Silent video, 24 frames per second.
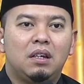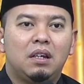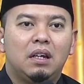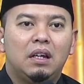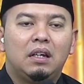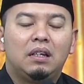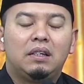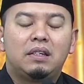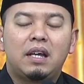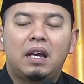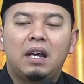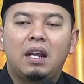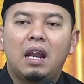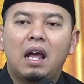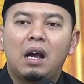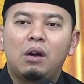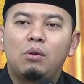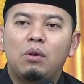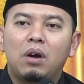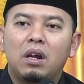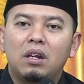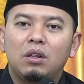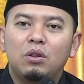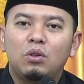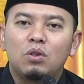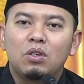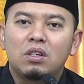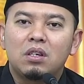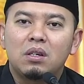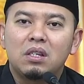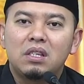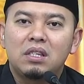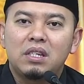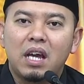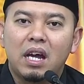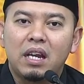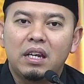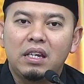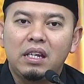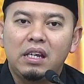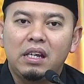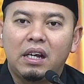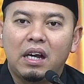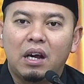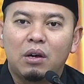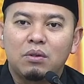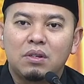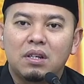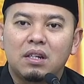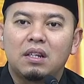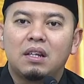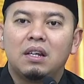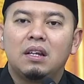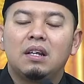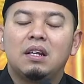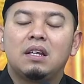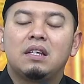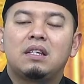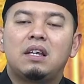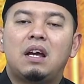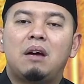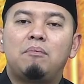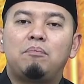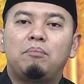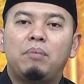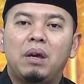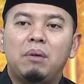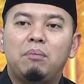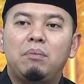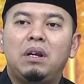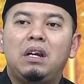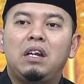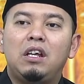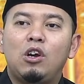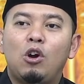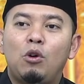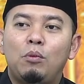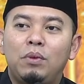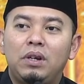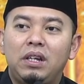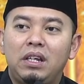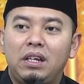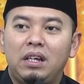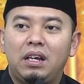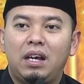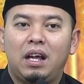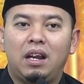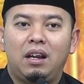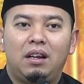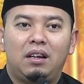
Saya lakukan itu sejak nikah Ustaz, sampai beliau meninggal.